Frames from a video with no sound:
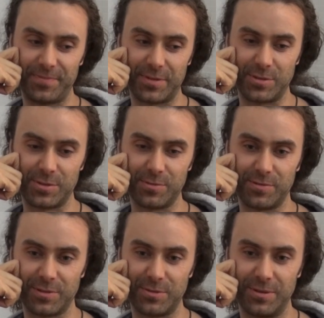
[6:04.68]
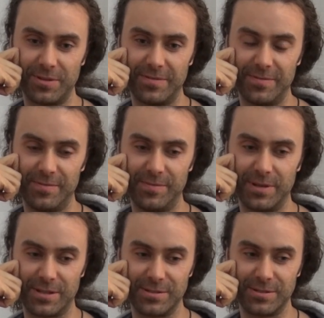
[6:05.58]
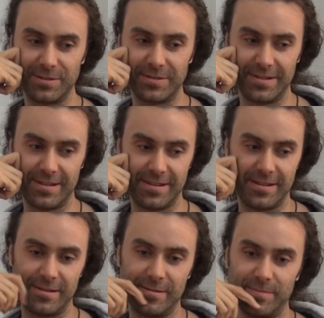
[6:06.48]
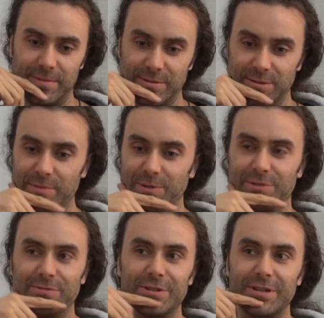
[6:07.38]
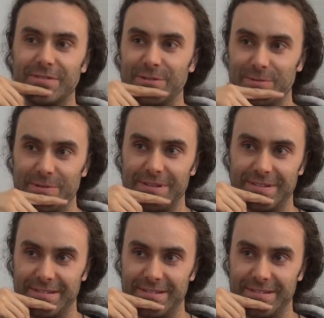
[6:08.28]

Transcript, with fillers: to jest słowo, które bardzo, bardzo demotywuje według mnie.